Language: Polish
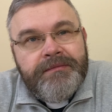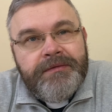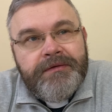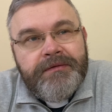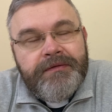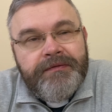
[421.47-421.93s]

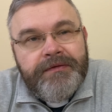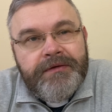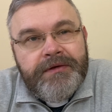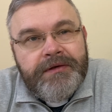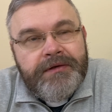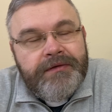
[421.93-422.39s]
po głowie
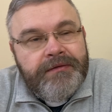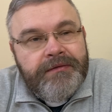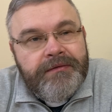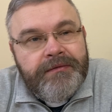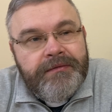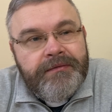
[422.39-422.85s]
y,
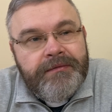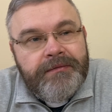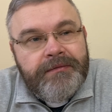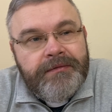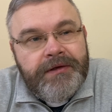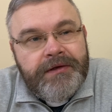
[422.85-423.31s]

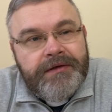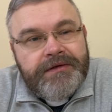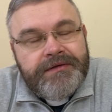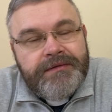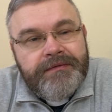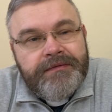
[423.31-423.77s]
takie
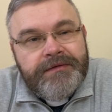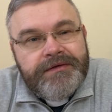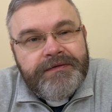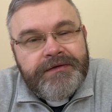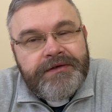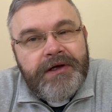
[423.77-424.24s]
słowo
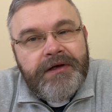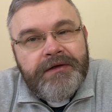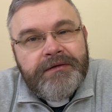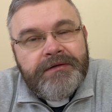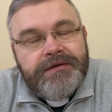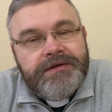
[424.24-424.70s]

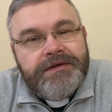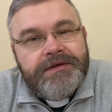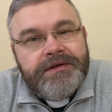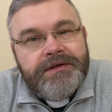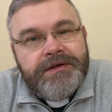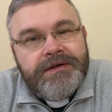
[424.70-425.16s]

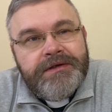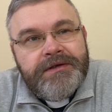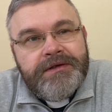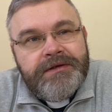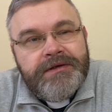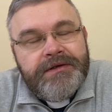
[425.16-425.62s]
zwyczajność, nie?
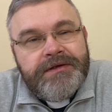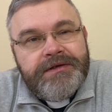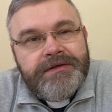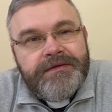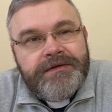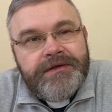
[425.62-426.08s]
że to jest
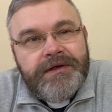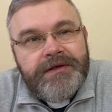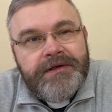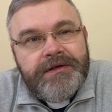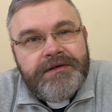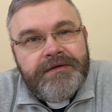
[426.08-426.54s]

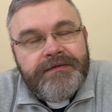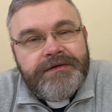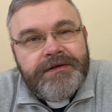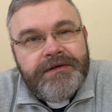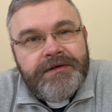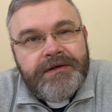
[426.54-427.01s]
zwyczajna
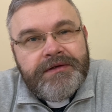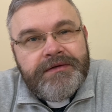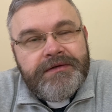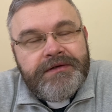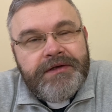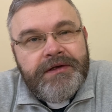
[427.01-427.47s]
dziewczyna,
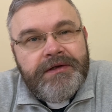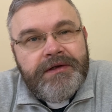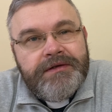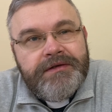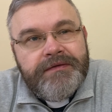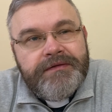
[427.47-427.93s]

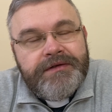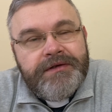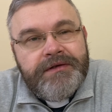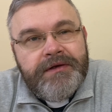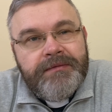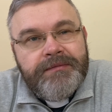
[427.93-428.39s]
zwyczajna
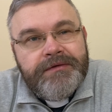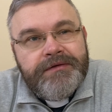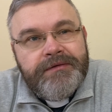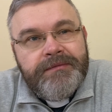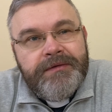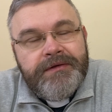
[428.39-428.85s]
dziewczyna
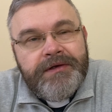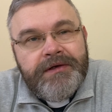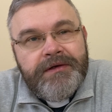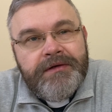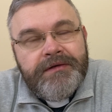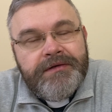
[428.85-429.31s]

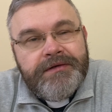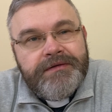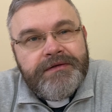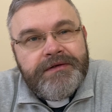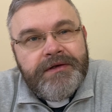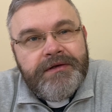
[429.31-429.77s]
poślubiona
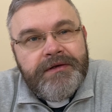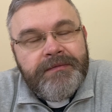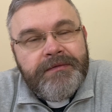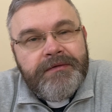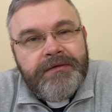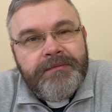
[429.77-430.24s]

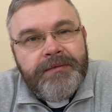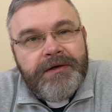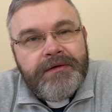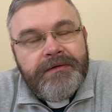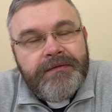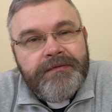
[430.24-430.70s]
zwyczajnemu
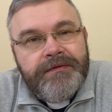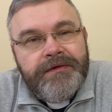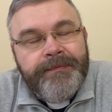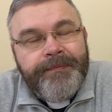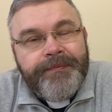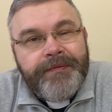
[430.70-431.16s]

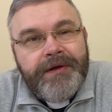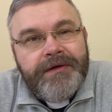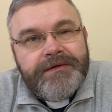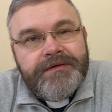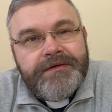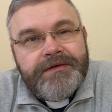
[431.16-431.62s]
chłopakowi,
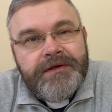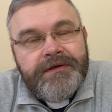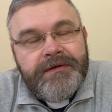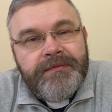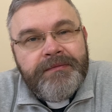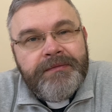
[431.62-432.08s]

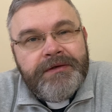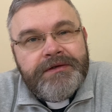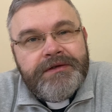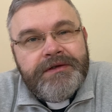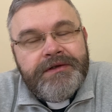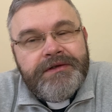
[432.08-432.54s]
zwyczajnemu
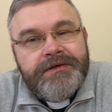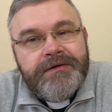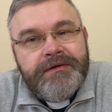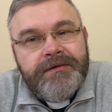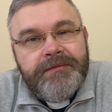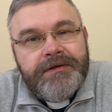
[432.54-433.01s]
mężczyźnie.
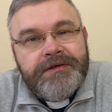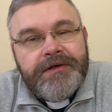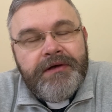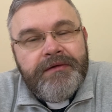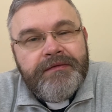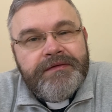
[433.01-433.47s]
Oni
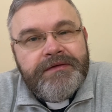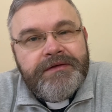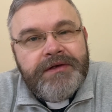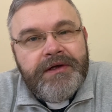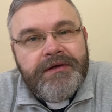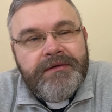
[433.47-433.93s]
mieszkają w
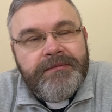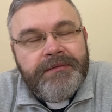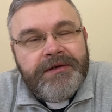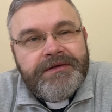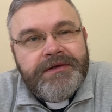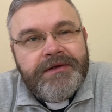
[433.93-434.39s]
zwyczajnym
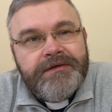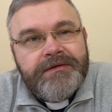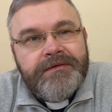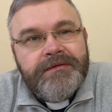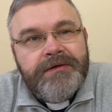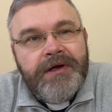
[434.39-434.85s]

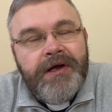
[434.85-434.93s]
miasteczku